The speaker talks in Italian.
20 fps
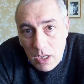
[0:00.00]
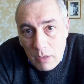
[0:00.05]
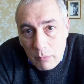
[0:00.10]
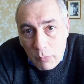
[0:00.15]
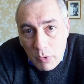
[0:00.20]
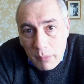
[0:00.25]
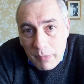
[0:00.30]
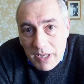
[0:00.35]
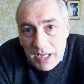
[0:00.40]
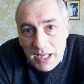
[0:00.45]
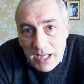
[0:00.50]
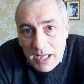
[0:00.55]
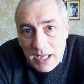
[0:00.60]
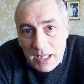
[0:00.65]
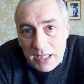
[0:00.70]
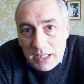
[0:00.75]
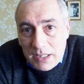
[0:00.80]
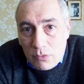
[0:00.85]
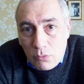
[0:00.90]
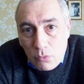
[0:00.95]
poi
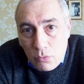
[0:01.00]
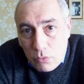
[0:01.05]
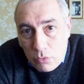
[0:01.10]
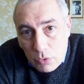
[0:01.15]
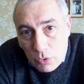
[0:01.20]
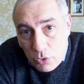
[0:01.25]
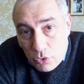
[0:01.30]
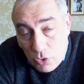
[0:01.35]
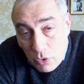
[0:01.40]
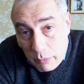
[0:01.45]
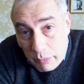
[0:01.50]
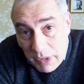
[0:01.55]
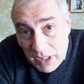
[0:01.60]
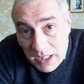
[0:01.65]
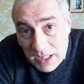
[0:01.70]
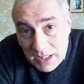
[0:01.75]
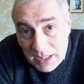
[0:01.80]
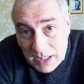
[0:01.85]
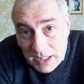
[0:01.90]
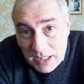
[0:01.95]
magari uno
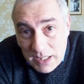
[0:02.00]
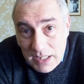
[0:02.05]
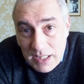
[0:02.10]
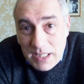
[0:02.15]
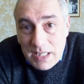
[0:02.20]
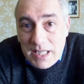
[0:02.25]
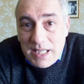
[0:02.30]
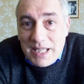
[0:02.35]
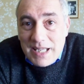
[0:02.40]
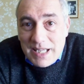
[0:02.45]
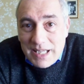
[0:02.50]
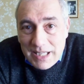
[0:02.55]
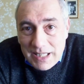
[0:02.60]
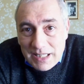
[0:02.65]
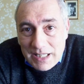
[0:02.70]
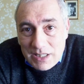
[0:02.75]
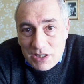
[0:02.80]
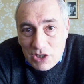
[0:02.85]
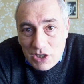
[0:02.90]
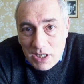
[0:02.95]
scoprite che
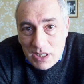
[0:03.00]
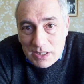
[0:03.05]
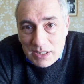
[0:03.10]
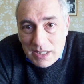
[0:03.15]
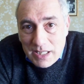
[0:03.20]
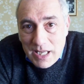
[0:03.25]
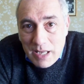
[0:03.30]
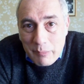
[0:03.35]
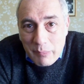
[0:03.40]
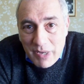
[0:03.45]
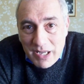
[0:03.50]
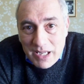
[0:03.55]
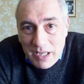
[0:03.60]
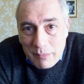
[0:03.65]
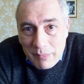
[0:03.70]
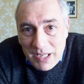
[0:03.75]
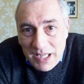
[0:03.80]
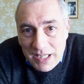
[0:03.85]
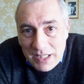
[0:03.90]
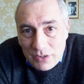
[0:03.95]
la chat è a
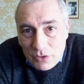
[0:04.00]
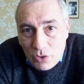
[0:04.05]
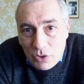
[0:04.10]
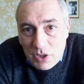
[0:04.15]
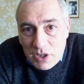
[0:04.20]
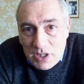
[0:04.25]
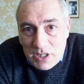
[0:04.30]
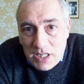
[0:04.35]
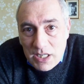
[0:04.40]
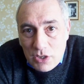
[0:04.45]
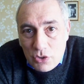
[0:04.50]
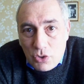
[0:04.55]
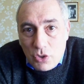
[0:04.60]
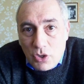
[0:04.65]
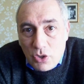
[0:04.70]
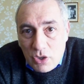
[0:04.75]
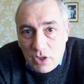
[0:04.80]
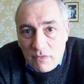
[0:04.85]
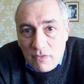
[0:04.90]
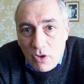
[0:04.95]
pagamento, nel senso
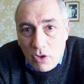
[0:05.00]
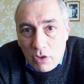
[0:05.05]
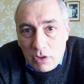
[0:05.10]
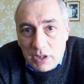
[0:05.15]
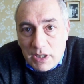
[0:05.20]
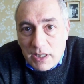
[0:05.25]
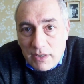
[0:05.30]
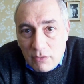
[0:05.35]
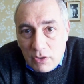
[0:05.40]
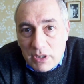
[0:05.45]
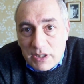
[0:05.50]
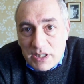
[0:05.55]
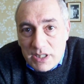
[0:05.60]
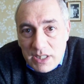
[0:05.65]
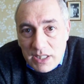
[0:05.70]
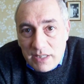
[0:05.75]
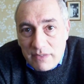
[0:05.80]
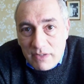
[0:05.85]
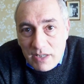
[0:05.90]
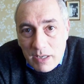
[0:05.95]
che ogni volta che volete
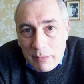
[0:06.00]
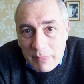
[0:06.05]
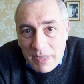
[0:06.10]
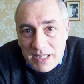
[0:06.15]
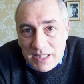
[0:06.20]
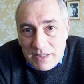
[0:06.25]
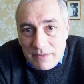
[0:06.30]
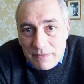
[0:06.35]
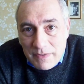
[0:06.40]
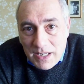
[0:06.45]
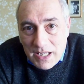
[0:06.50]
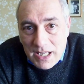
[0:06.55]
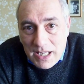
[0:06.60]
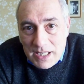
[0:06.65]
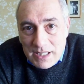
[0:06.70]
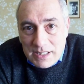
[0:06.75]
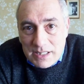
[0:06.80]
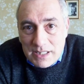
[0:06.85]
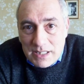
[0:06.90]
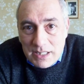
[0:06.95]
scrivere mezza
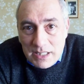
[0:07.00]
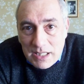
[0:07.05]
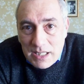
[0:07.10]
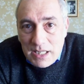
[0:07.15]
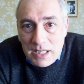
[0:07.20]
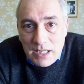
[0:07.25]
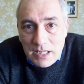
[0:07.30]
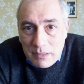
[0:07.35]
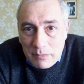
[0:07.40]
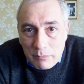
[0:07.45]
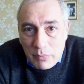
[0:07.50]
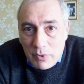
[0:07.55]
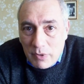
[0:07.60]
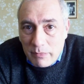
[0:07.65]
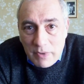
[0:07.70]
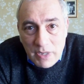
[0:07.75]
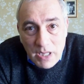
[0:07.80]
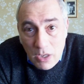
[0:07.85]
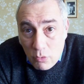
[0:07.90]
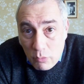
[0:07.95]
frase per
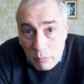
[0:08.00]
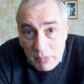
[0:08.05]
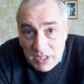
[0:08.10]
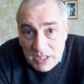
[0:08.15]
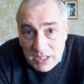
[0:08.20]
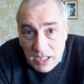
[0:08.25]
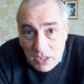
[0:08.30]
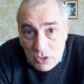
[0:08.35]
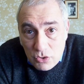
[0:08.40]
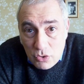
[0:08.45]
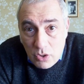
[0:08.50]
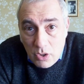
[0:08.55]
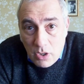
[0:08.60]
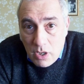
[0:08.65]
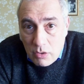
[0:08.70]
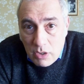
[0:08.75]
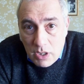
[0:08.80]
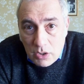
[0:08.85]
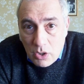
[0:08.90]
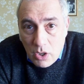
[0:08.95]
dare un messaggio a
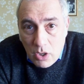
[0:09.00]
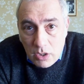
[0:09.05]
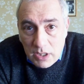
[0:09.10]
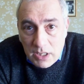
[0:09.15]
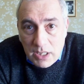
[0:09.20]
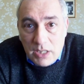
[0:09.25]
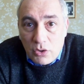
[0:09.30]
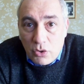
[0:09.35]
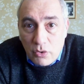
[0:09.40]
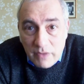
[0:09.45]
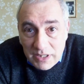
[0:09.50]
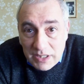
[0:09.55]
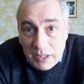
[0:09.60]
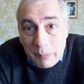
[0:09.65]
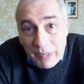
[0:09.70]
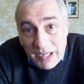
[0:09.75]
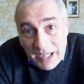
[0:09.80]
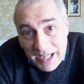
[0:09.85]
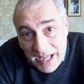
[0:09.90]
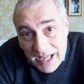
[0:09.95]
una donna dovete
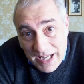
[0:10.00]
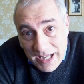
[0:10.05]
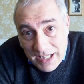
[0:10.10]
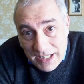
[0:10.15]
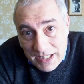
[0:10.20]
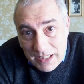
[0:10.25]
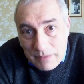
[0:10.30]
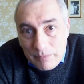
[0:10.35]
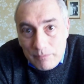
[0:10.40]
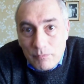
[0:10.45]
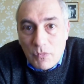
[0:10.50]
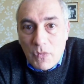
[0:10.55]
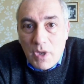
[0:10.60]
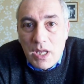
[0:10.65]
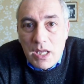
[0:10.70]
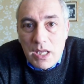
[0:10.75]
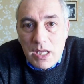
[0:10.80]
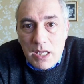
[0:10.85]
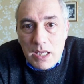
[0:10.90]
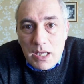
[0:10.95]
pagare
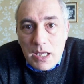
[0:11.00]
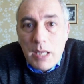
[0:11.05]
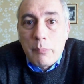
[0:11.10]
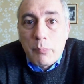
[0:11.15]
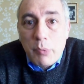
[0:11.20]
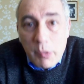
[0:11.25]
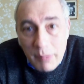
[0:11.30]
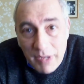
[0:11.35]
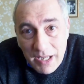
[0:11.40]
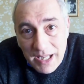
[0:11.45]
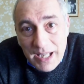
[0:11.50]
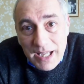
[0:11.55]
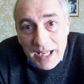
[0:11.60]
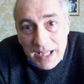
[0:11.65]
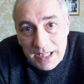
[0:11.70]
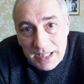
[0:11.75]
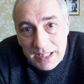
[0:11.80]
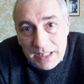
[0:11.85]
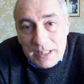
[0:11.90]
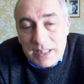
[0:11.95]
e poi
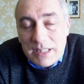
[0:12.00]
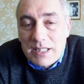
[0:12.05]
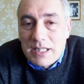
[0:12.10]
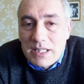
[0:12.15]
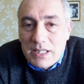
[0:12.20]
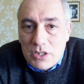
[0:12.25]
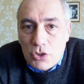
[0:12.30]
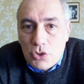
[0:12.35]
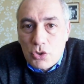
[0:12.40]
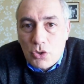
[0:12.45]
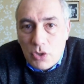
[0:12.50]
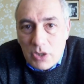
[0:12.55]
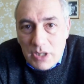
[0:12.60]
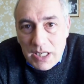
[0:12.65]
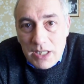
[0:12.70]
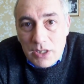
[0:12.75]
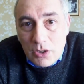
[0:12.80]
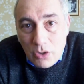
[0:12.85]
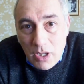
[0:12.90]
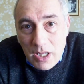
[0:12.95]
magari ci sono
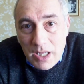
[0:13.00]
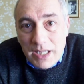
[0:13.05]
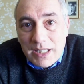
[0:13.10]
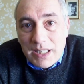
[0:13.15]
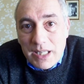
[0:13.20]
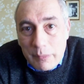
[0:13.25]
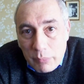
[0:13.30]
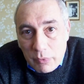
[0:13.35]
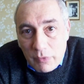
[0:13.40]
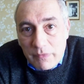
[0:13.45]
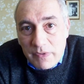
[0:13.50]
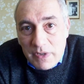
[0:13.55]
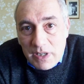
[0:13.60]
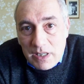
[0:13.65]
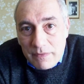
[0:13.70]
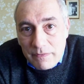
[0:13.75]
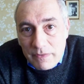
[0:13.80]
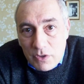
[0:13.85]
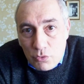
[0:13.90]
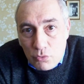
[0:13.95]
dentro anche dei profili
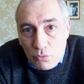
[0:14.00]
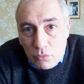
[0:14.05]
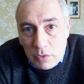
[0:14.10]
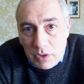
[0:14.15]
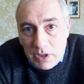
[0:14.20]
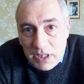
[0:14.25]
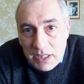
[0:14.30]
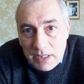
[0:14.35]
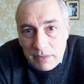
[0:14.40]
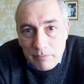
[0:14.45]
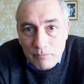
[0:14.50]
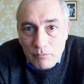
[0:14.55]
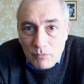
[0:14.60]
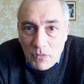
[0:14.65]
fasulli